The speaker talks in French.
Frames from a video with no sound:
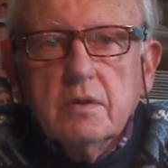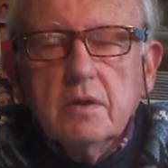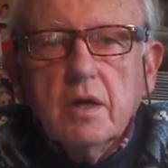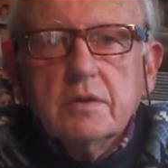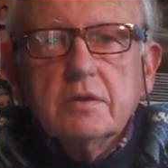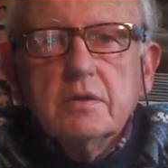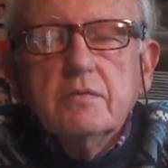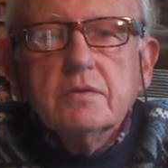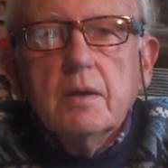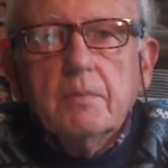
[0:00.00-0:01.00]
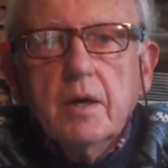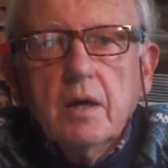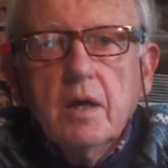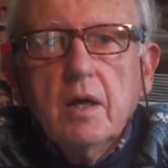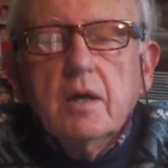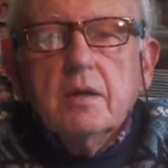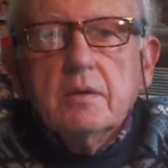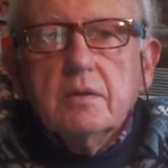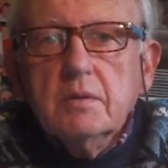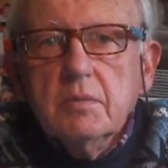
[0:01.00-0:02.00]
Et la récidive ne sera pas
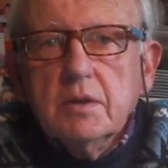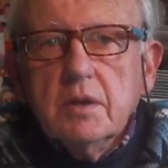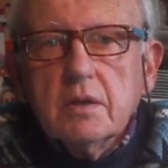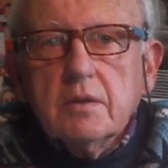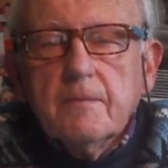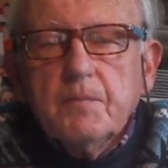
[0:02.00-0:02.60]
immédiate.